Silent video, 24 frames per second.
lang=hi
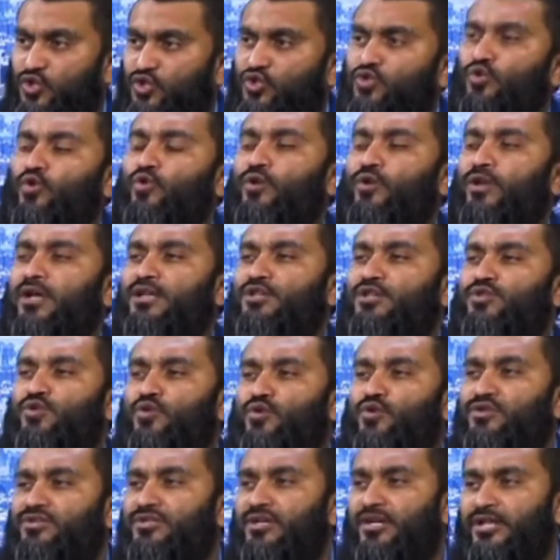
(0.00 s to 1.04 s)
1600
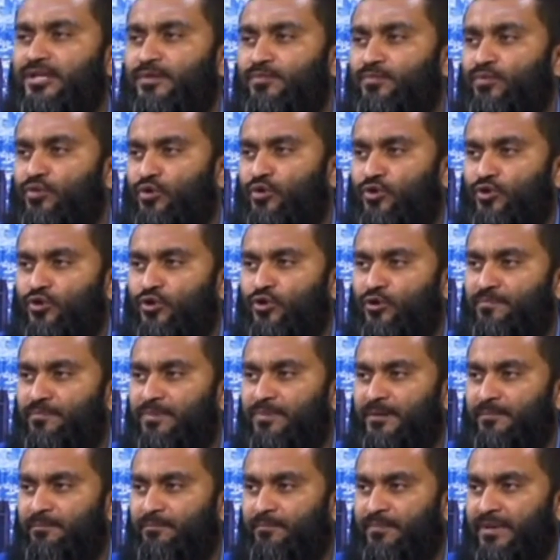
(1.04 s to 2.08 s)
सो जड़ी बूटियों
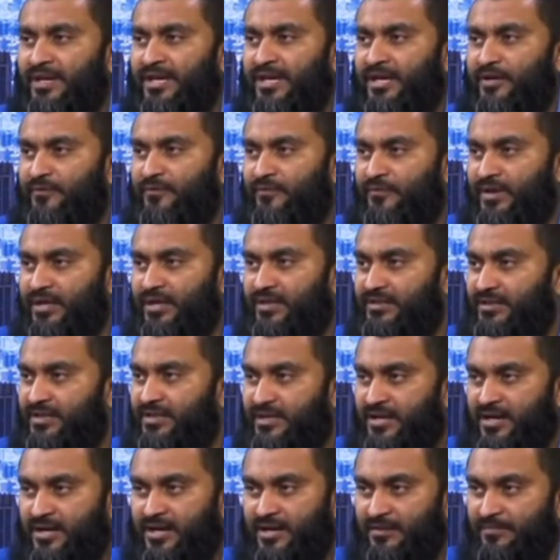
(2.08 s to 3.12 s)
पर बेक वक्त
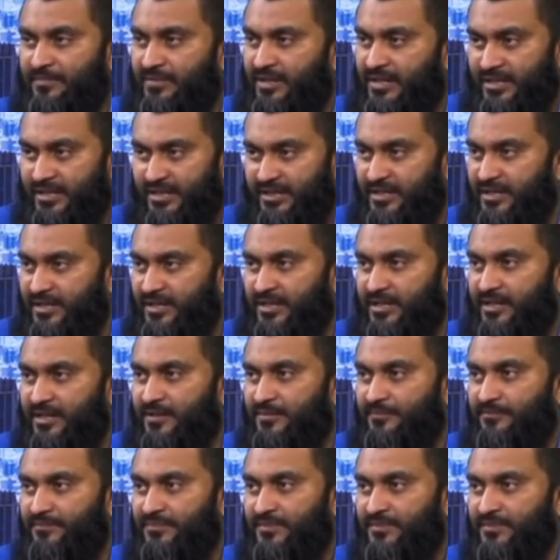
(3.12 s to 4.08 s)
काम नहीं कर रहा